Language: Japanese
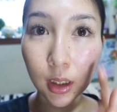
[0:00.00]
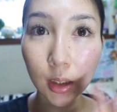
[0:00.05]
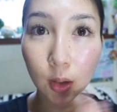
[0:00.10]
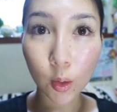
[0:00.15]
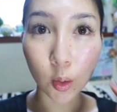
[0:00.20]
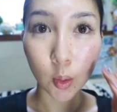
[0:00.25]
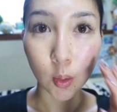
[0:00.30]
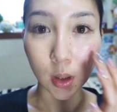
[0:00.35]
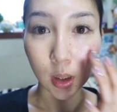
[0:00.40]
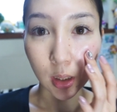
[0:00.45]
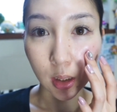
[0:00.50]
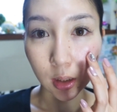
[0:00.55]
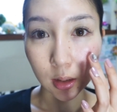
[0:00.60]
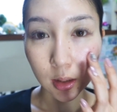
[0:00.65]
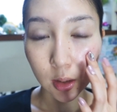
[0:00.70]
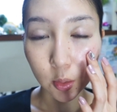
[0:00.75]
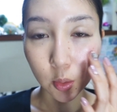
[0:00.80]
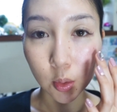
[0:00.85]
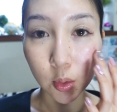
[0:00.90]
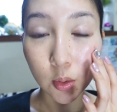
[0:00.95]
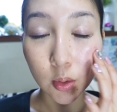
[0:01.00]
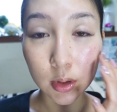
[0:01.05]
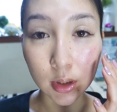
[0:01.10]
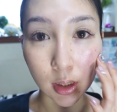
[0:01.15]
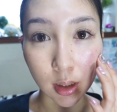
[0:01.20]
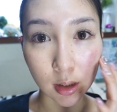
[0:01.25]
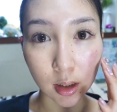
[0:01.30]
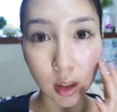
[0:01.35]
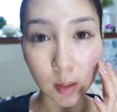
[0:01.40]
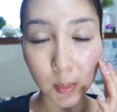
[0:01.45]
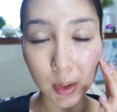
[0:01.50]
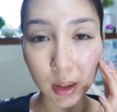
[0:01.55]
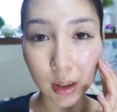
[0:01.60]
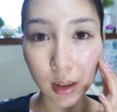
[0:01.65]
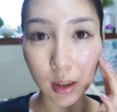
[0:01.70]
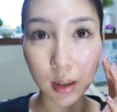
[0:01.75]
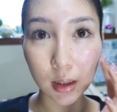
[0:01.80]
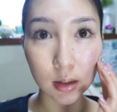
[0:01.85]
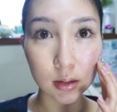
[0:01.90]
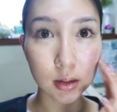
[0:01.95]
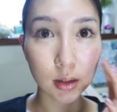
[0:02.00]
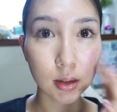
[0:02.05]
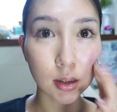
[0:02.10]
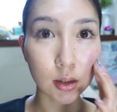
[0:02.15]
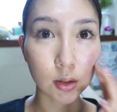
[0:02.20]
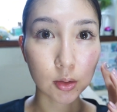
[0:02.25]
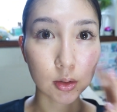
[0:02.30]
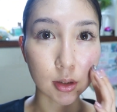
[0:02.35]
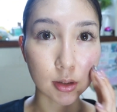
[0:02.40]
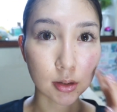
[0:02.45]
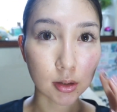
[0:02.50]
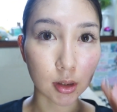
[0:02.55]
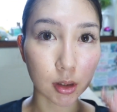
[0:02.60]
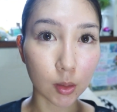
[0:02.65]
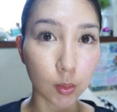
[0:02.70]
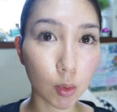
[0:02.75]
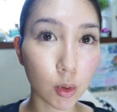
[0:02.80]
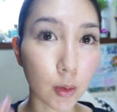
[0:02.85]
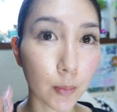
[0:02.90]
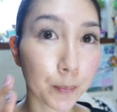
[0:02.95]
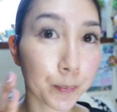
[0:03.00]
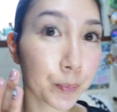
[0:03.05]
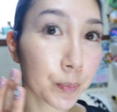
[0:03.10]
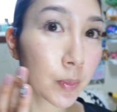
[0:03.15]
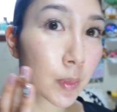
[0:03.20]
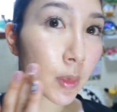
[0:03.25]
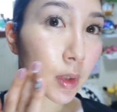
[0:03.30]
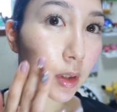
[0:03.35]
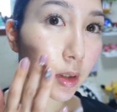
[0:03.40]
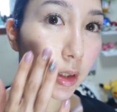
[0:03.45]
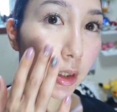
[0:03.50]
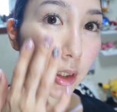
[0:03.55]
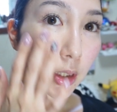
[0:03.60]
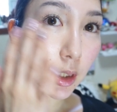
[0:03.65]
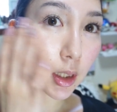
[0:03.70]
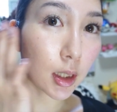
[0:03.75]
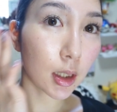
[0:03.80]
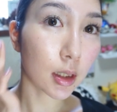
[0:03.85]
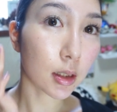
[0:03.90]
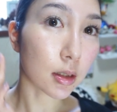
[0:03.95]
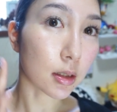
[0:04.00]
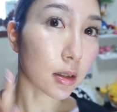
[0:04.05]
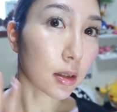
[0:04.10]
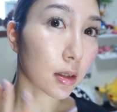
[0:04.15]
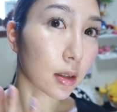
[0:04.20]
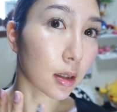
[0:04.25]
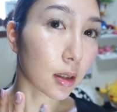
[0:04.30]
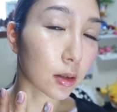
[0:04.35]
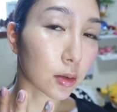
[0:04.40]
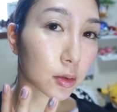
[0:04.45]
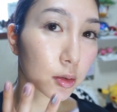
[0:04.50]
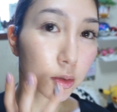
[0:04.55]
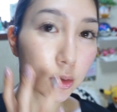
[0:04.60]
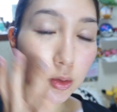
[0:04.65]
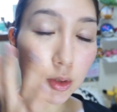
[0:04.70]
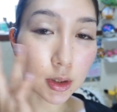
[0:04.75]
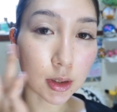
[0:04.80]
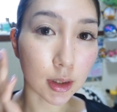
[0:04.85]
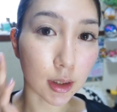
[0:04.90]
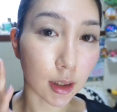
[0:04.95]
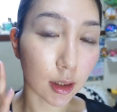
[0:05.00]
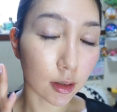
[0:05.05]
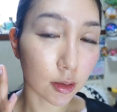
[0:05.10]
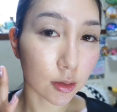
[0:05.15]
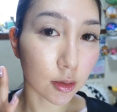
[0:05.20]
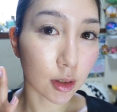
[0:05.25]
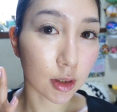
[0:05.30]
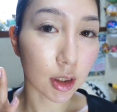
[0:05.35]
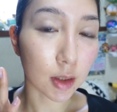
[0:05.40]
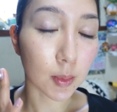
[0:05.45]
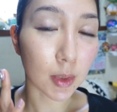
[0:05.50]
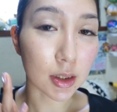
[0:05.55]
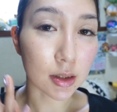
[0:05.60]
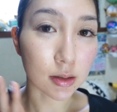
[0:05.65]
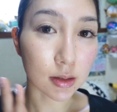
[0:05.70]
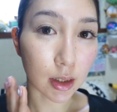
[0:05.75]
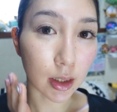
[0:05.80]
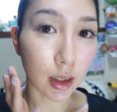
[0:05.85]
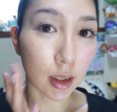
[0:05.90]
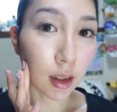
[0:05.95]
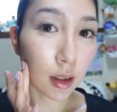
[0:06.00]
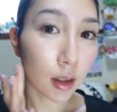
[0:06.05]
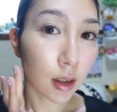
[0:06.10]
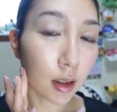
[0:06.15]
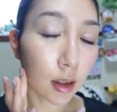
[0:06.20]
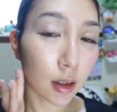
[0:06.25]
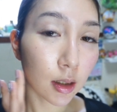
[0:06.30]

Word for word: ない方は結構頬に赤みが出てるんですけども、綺麗に、えー、整えてくれてますね。